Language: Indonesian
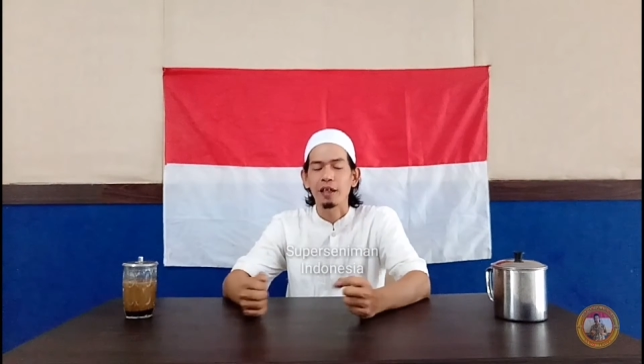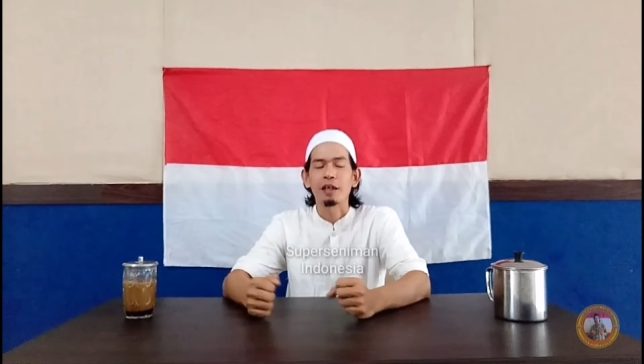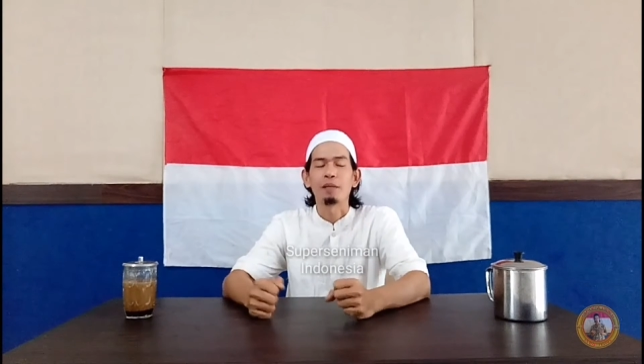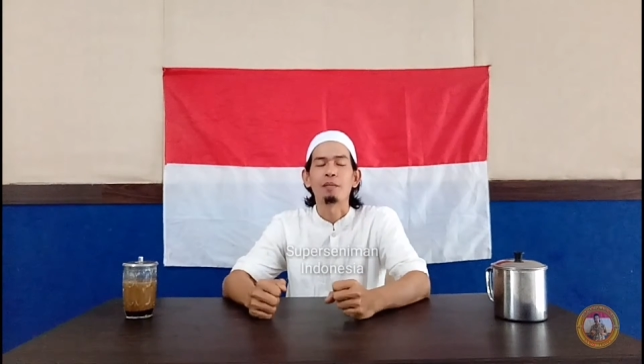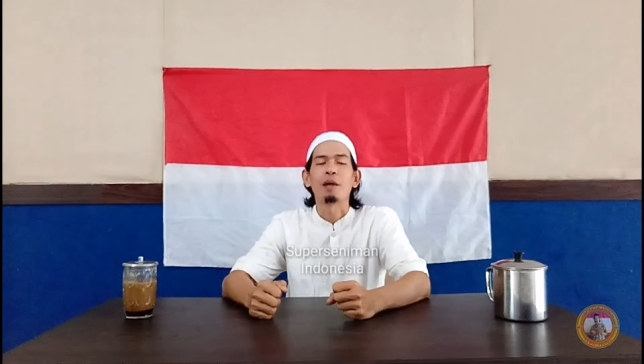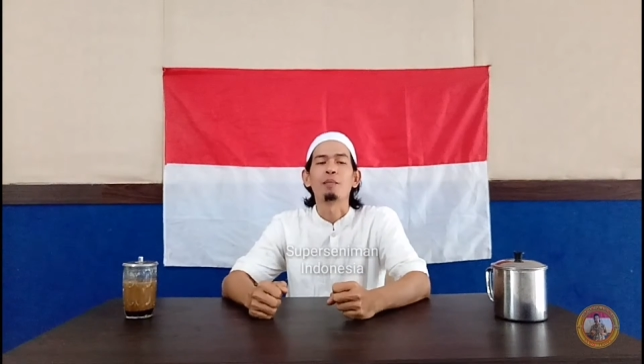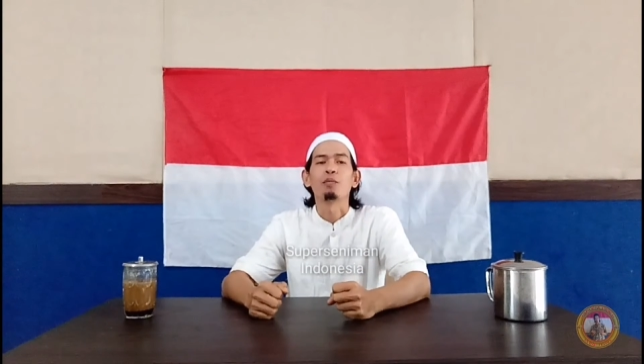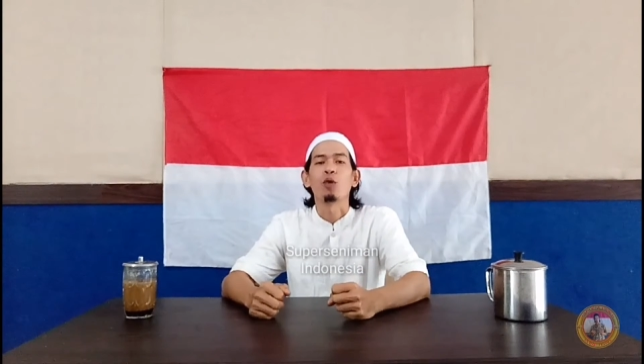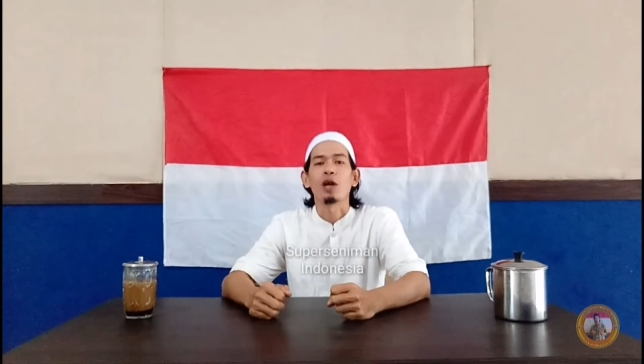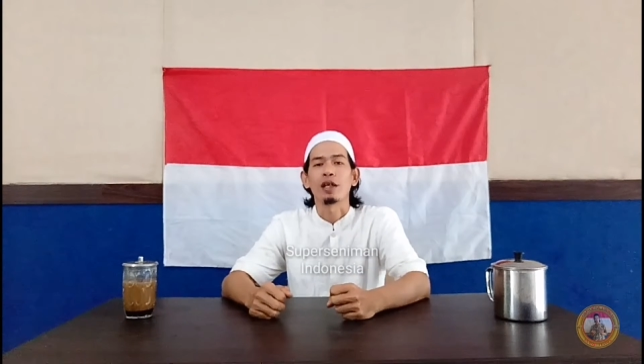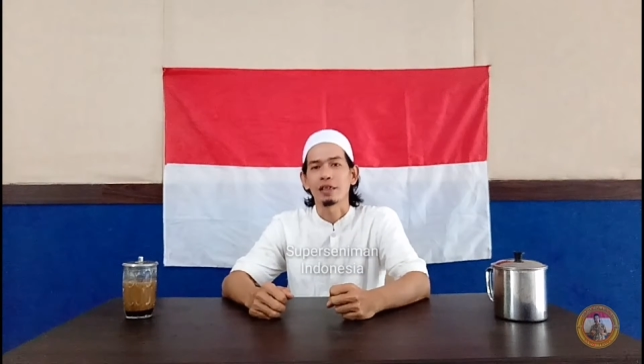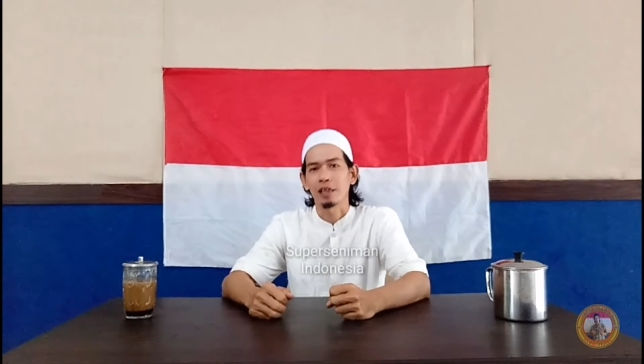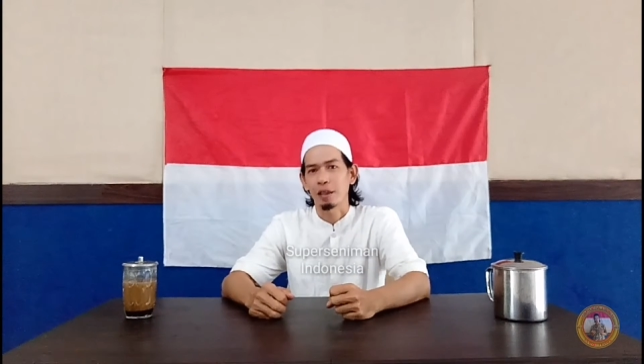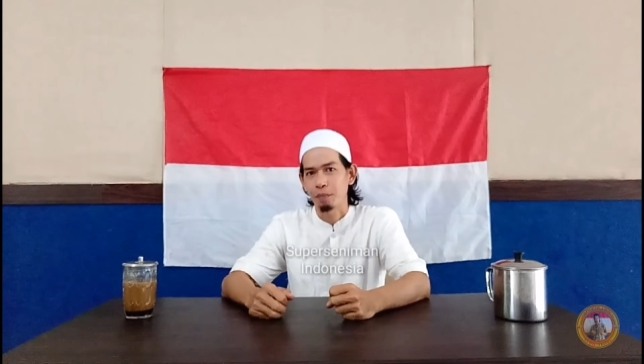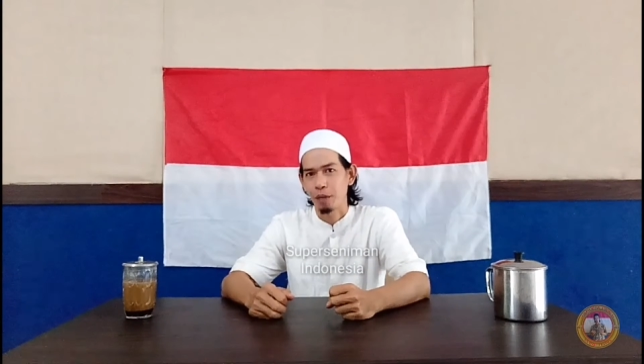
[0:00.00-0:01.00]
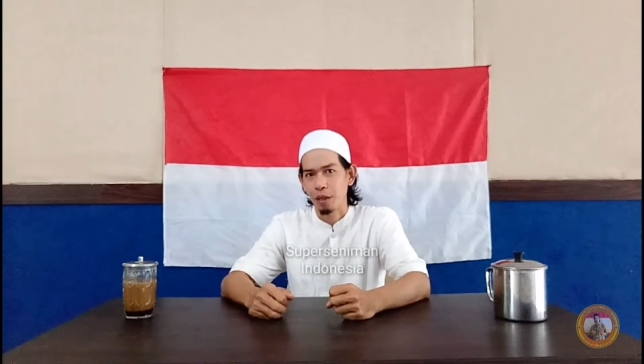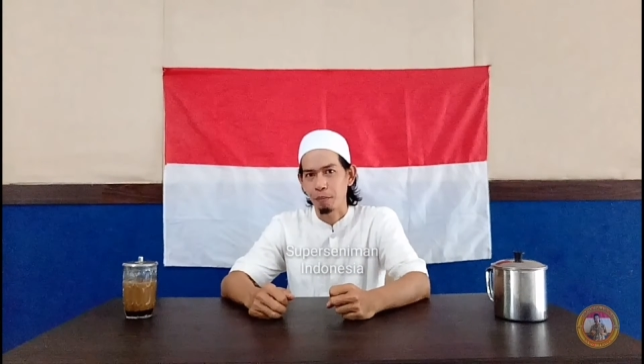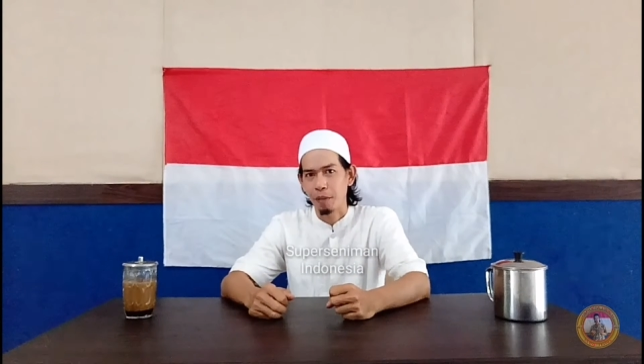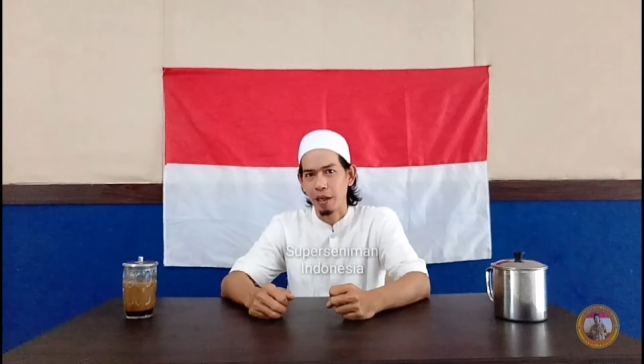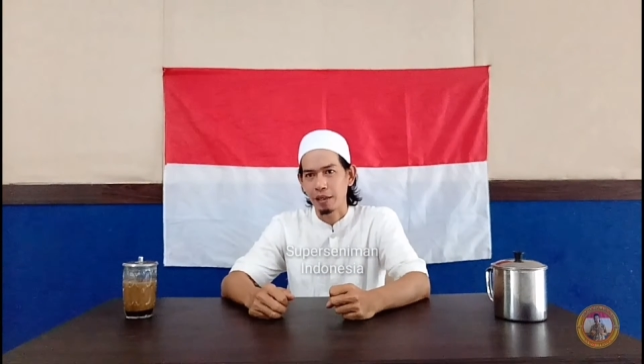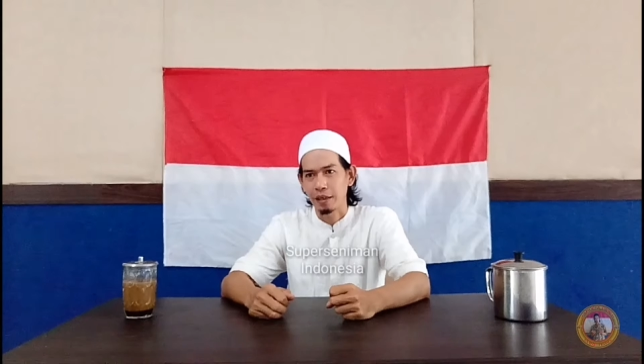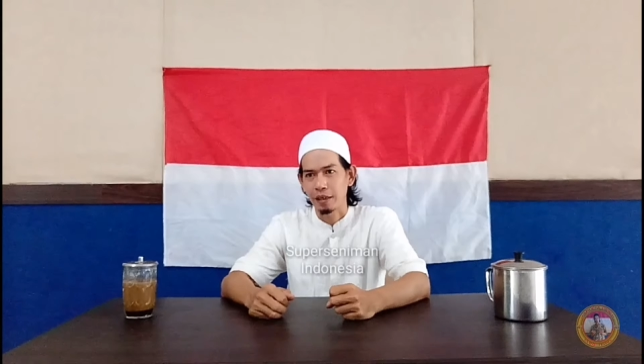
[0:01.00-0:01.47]
kemampuan saya
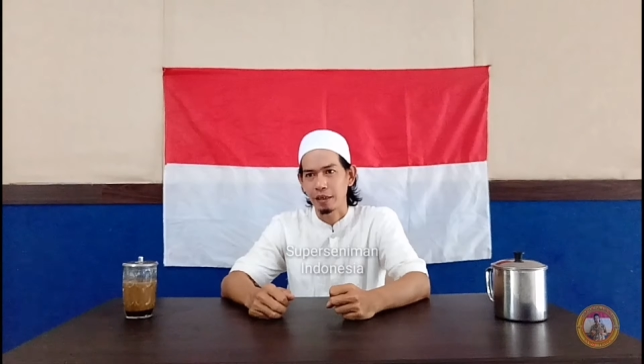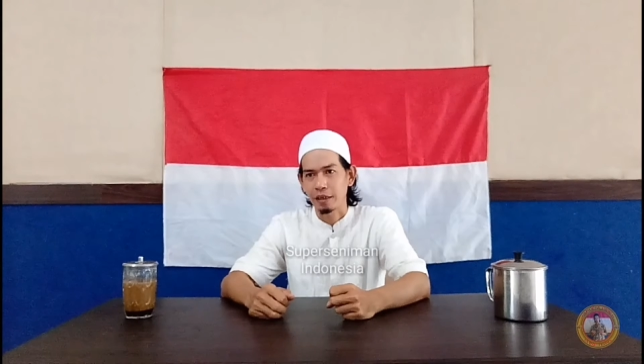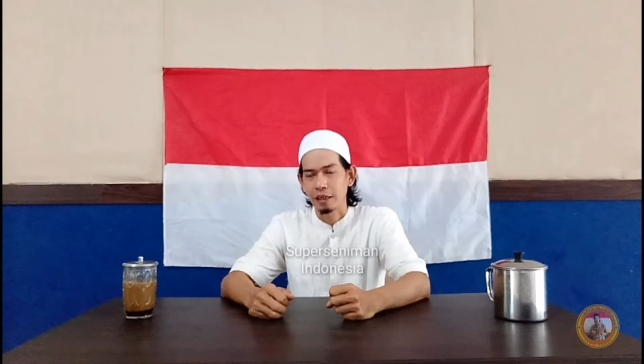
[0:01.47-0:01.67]
pribadi,